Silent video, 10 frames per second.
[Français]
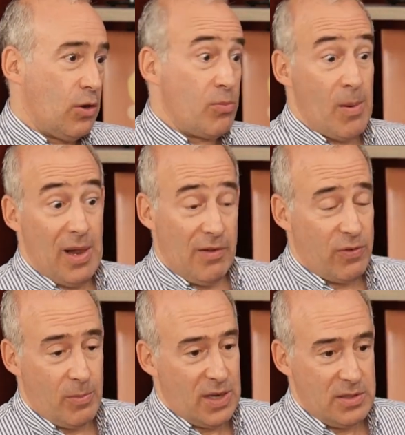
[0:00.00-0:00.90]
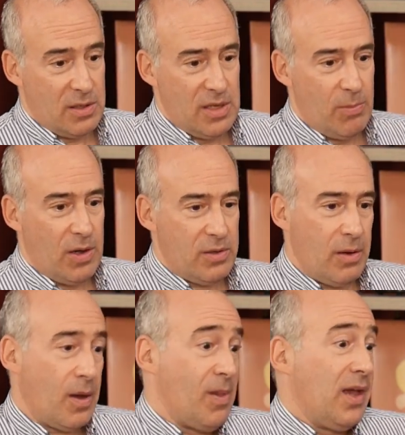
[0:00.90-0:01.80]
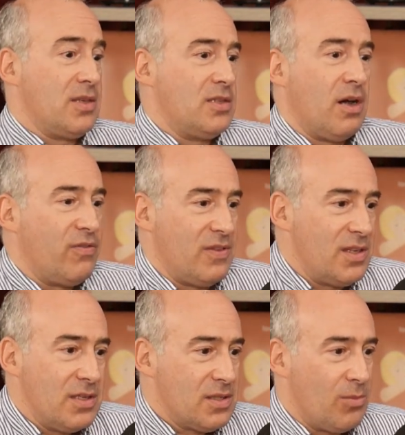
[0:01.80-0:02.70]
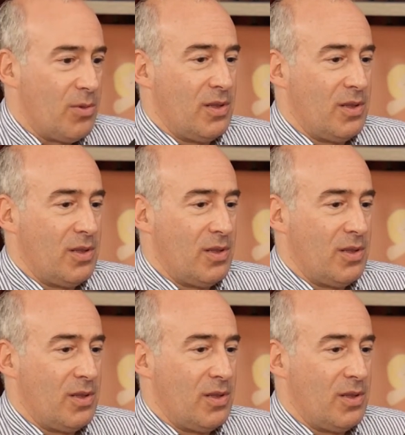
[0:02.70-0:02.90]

là, ou même à la formation, dépendant, comme les résidents finissent, euh,